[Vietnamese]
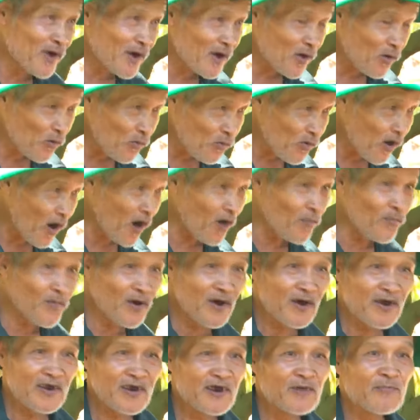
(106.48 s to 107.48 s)
mưa cũng có
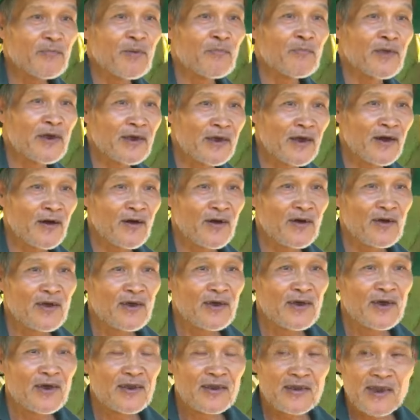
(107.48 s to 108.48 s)
mưa nhưng mà mưa nhỏ.
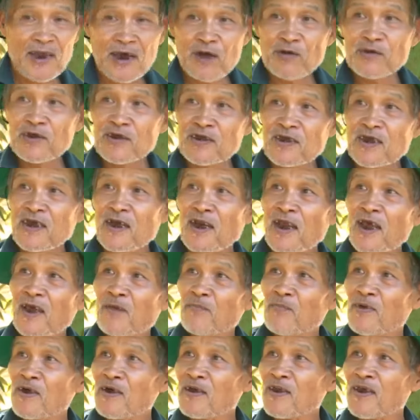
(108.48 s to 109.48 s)
Theo như tỷ
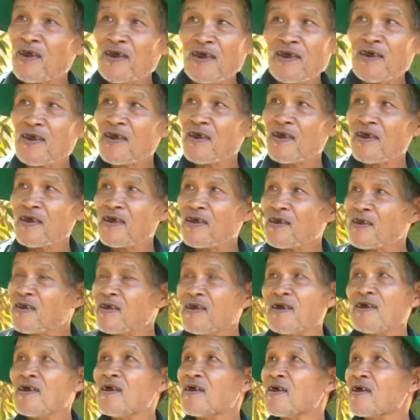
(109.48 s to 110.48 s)
lệ mưa thì
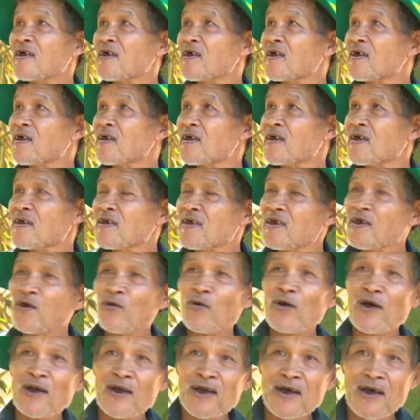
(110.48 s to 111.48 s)
chưa được cái gì
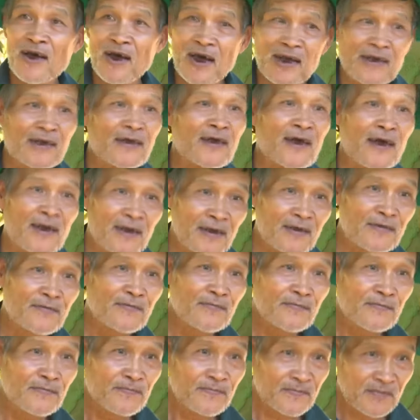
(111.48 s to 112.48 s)
gọi là ảnh hưởng,
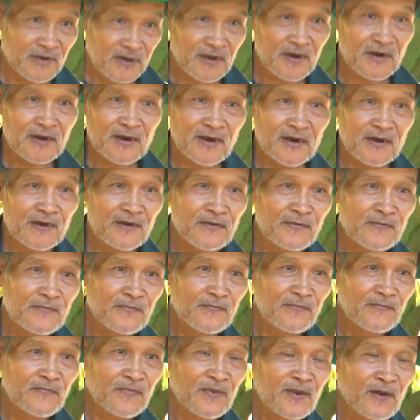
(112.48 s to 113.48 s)
chưa được.
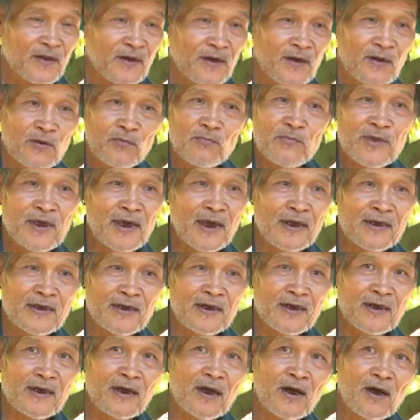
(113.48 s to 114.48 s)
Nó không bị ảnh
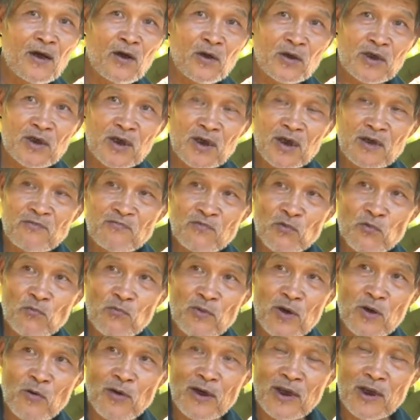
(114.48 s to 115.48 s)
hưởng. Còn những cái
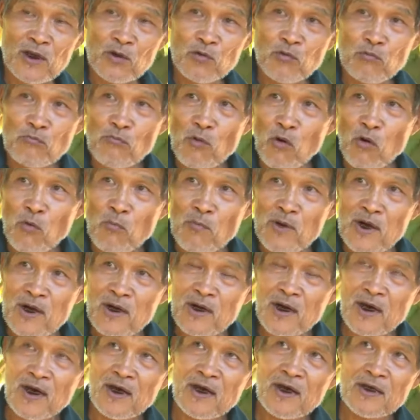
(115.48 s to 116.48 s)
vùng mà gọi là cục bộ
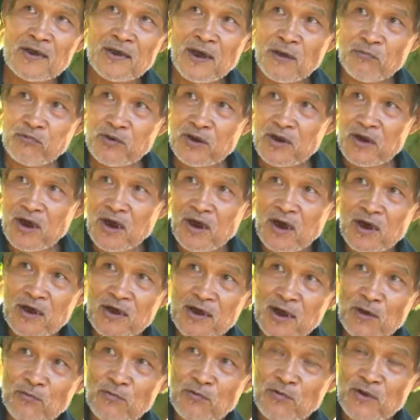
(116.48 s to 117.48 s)
mưa lớn giống như
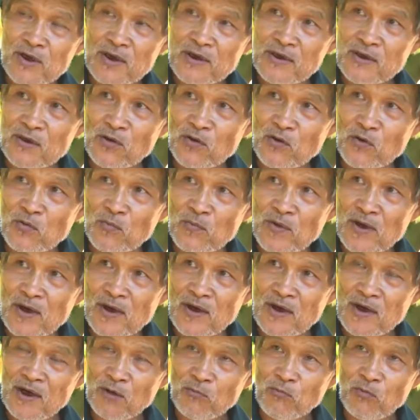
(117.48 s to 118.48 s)
ở trong cái chỗ mà
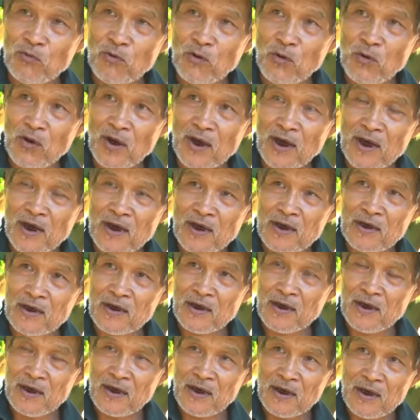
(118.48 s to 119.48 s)
lọc qua
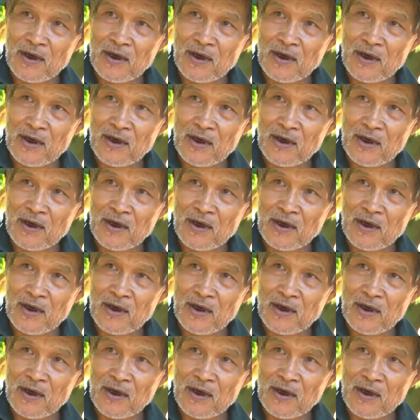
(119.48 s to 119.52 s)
